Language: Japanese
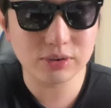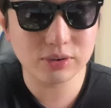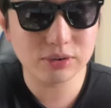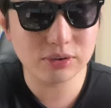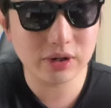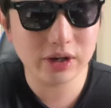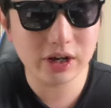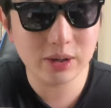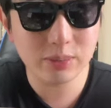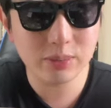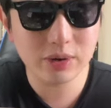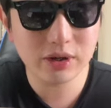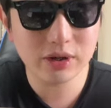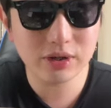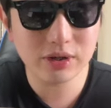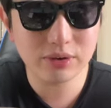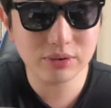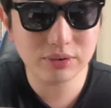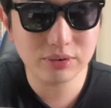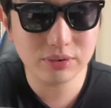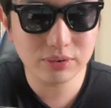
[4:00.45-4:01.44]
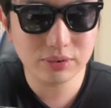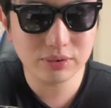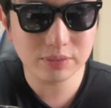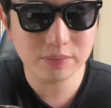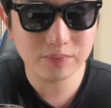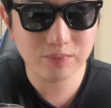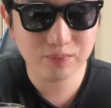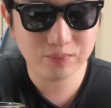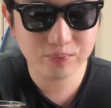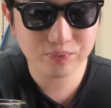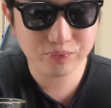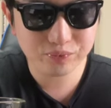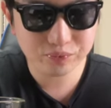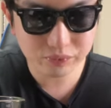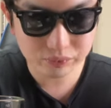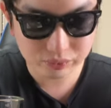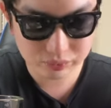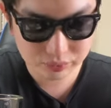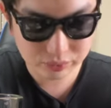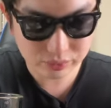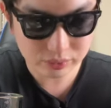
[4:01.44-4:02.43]
ちょっと早めに寝ると、
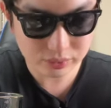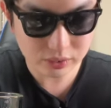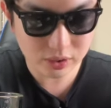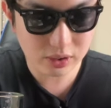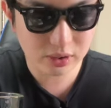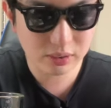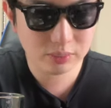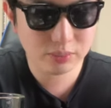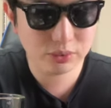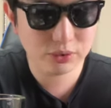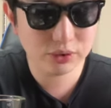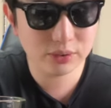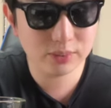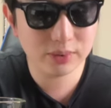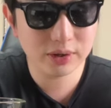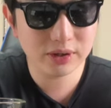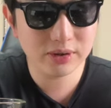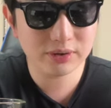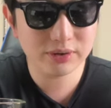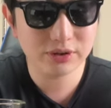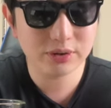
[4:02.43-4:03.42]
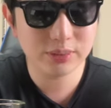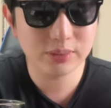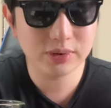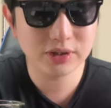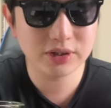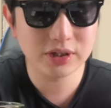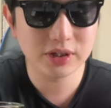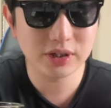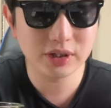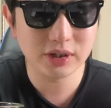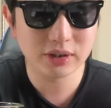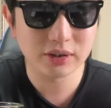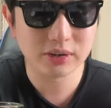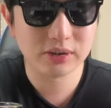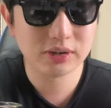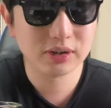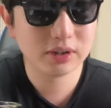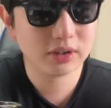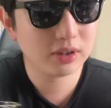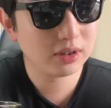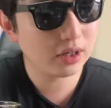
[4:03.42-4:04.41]
僕の場合は睡眠時間、
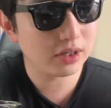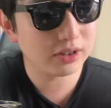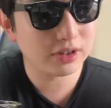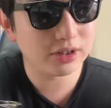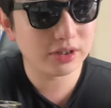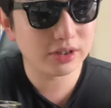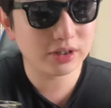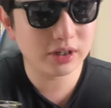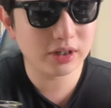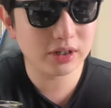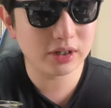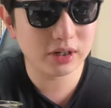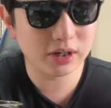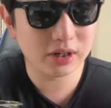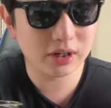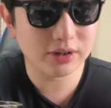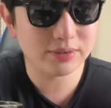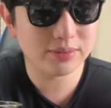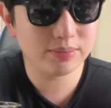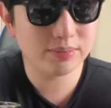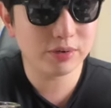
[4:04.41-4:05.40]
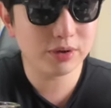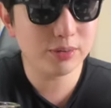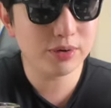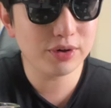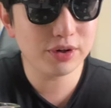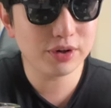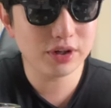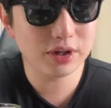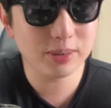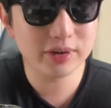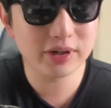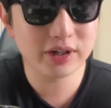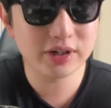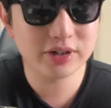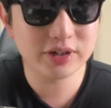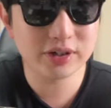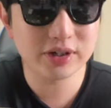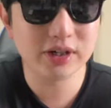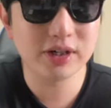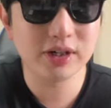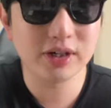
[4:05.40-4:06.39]
8時間か、もううまくいけば7
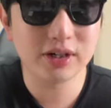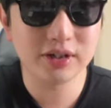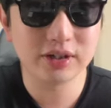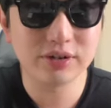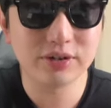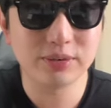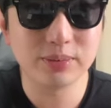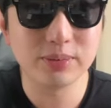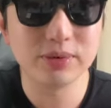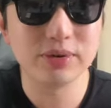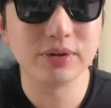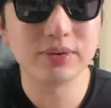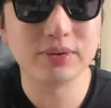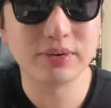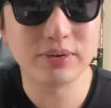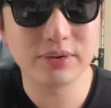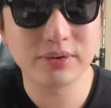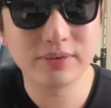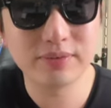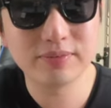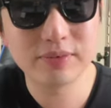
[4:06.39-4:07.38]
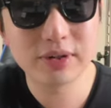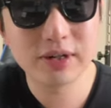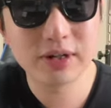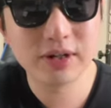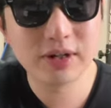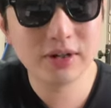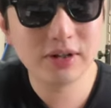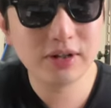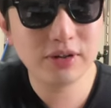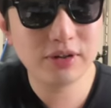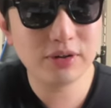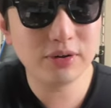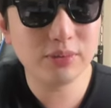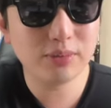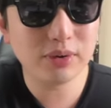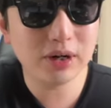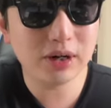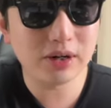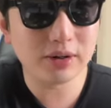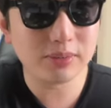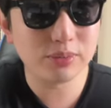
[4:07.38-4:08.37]
時間半で済むんですよ。でも
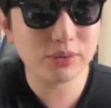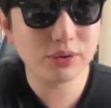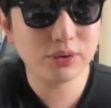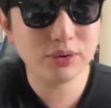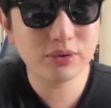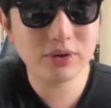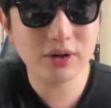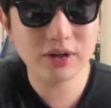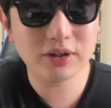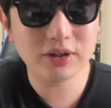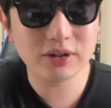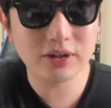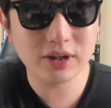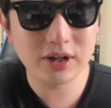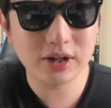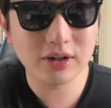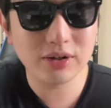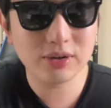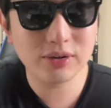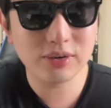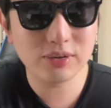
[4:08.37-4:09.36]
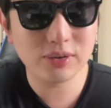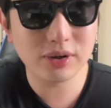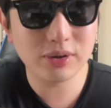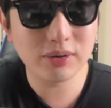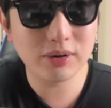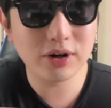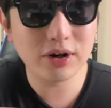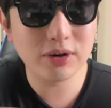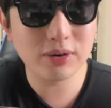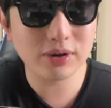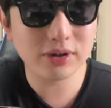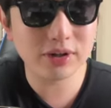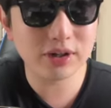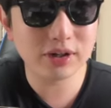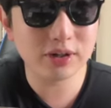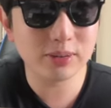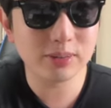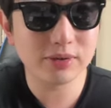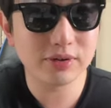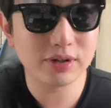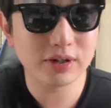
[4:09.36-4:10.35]
まあ、無力感にね、囚われるわけにはい
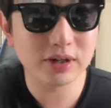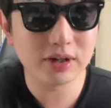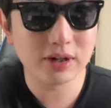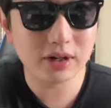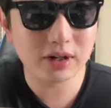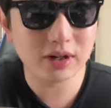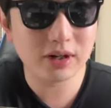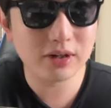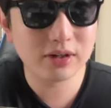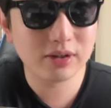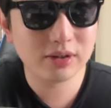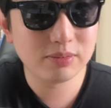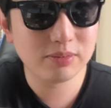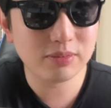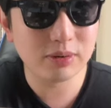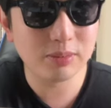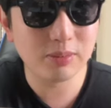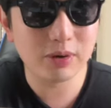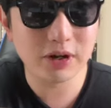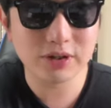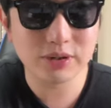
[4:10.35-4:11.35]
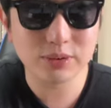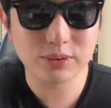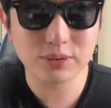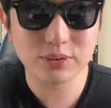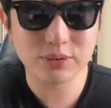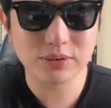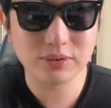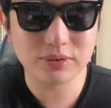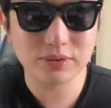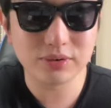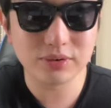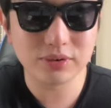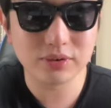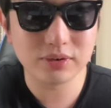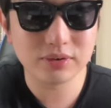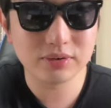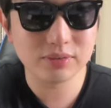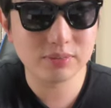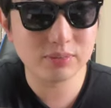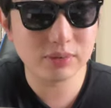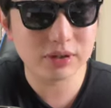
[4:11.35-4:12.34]
きませんから、まあ、毎日コツコツ、
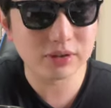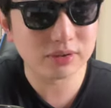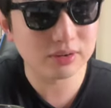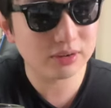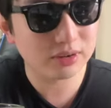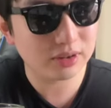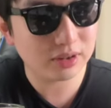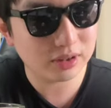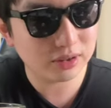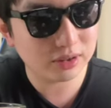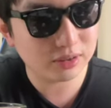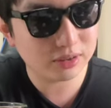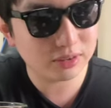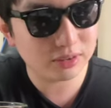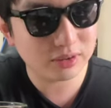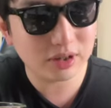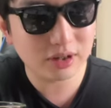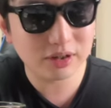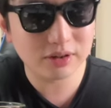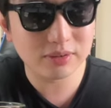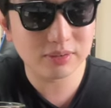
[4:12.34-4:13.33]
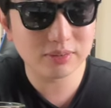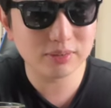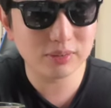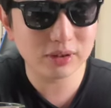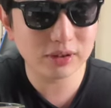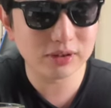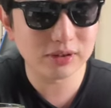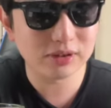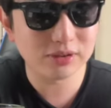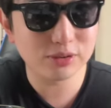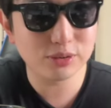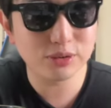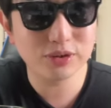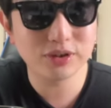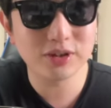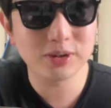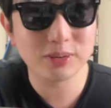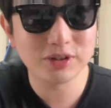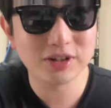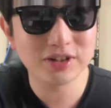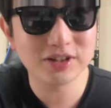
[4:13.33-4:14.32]
まあ、なんていうか、まあ、少し
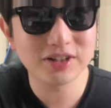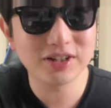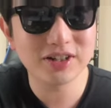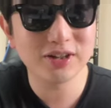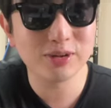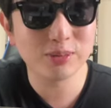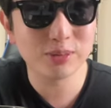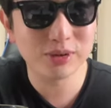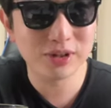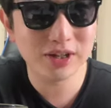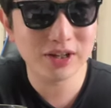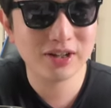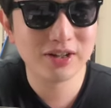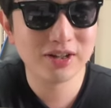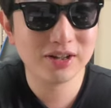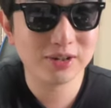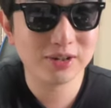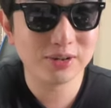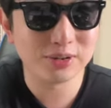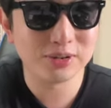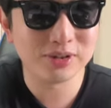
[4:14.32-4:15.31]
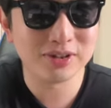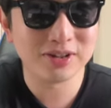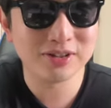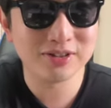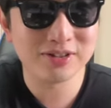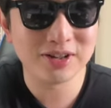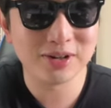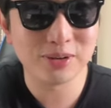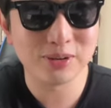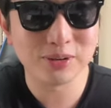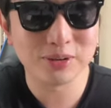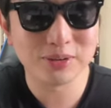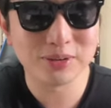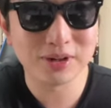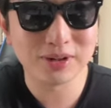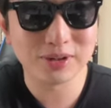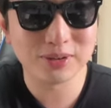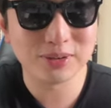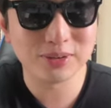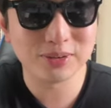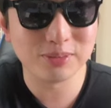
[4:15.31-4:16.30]
でも1時間でもね、人生を、
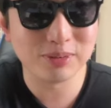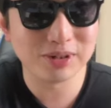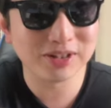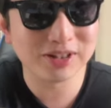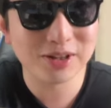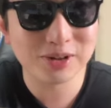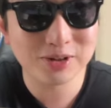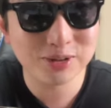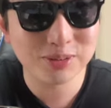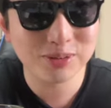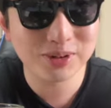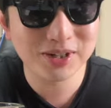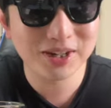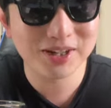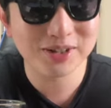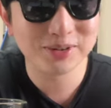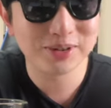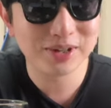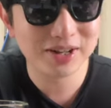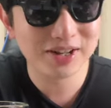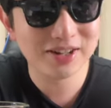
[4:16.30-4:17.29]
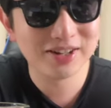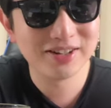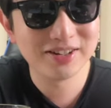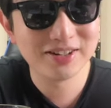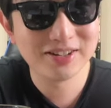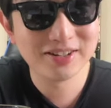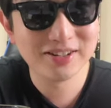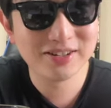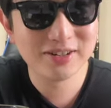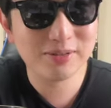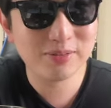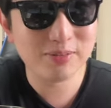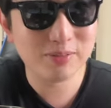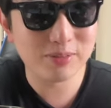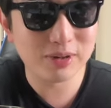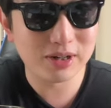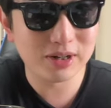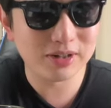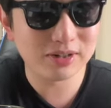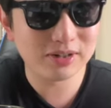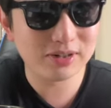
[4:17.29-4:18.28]
あの、まあ、楽しみたいので、
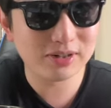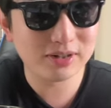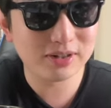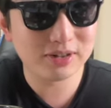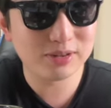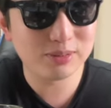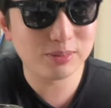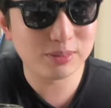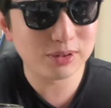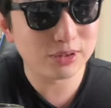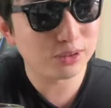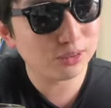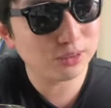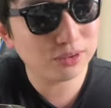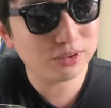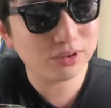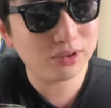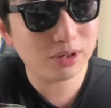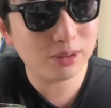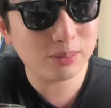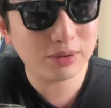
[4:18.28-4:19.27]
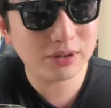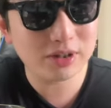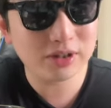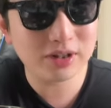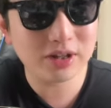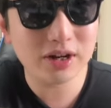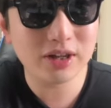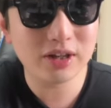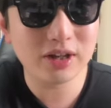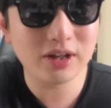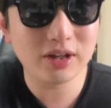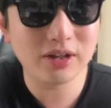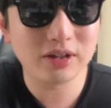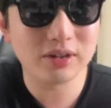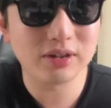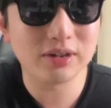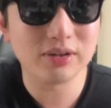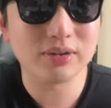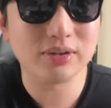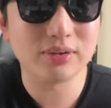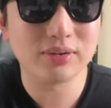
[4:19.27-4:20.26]
まあ、まあ、ショートスリーブにはなれない
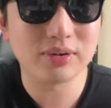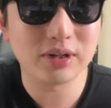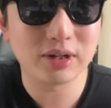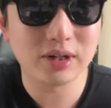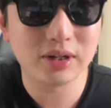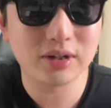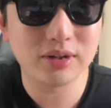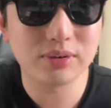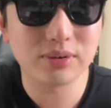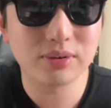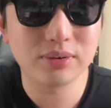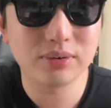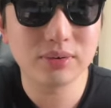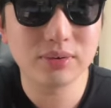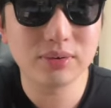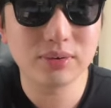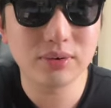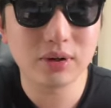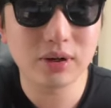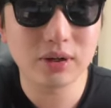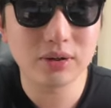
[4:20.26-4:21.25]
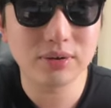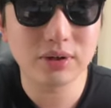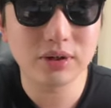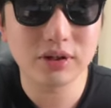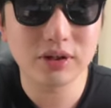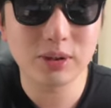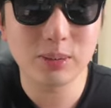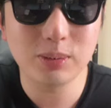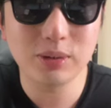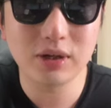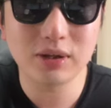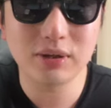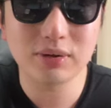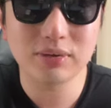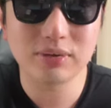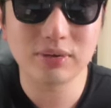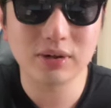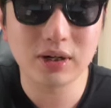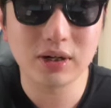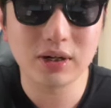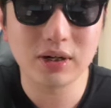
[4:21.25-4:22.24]
んですよね。いろいろあのやってみたんで
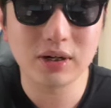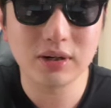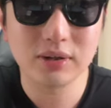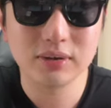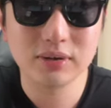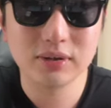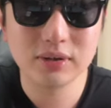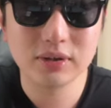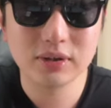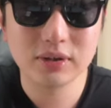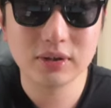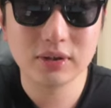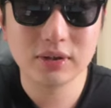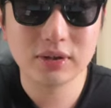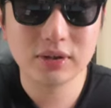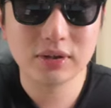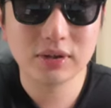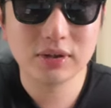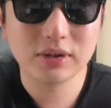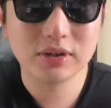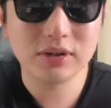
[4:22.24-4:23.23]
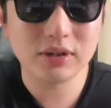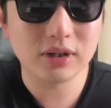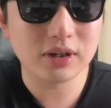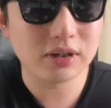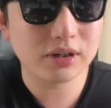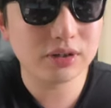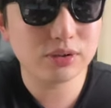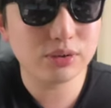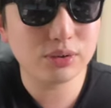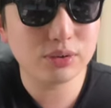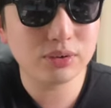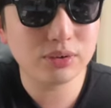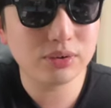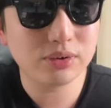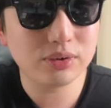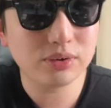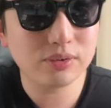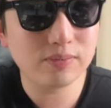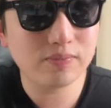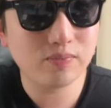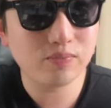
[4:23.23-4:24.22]
すが、なかなかショート
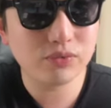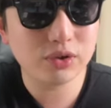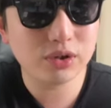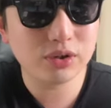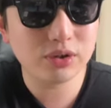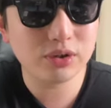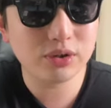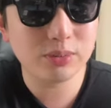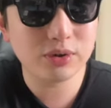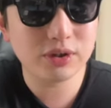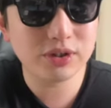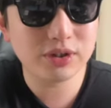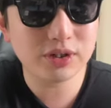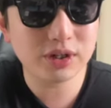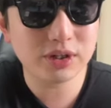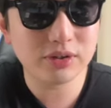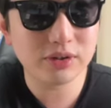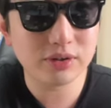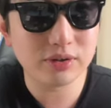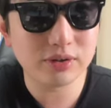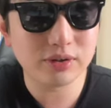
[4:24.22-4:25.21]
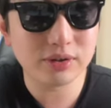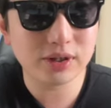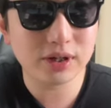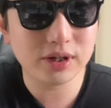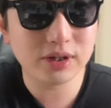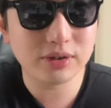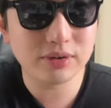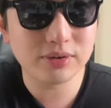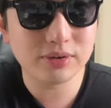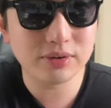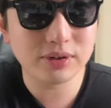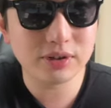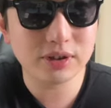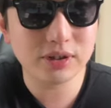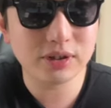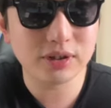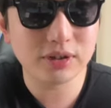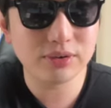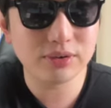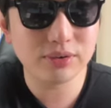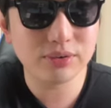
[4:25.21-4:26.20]
睡眠時間っていうのは体質に
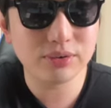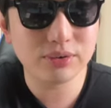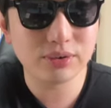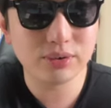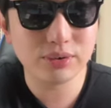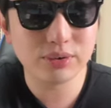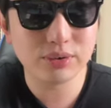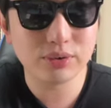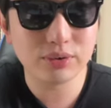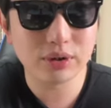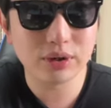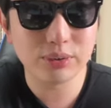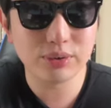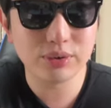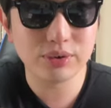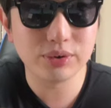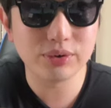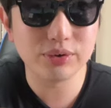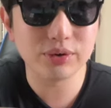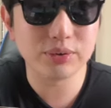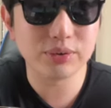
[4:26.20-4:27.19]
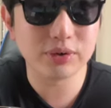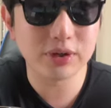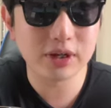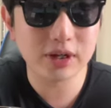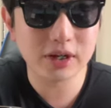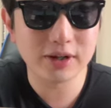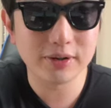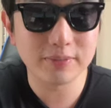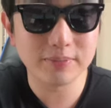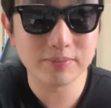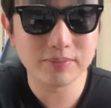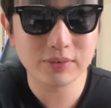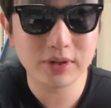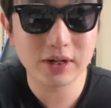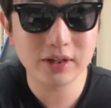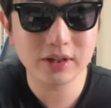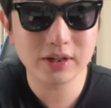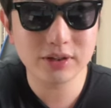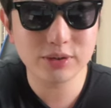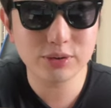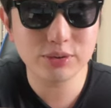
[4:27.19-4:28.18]
依存するところが多いようなので、な
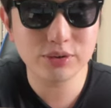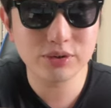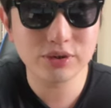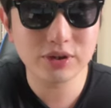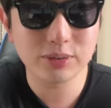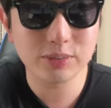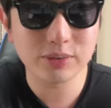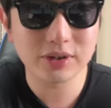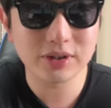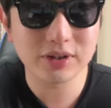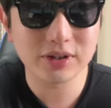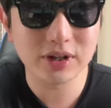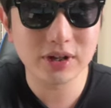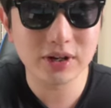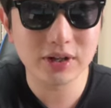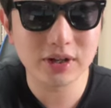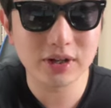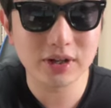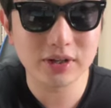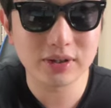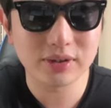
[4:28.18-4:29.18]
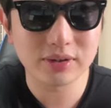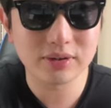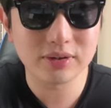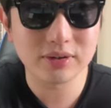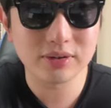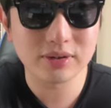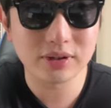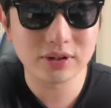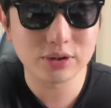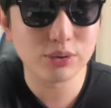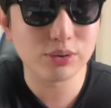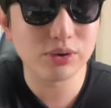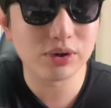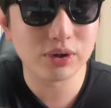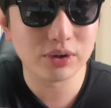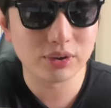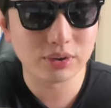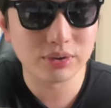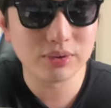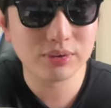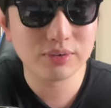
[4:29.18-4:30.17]
かなかショートスリープにはなれないでしょうけ
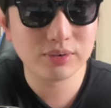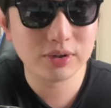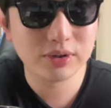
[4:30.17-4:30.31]
ど、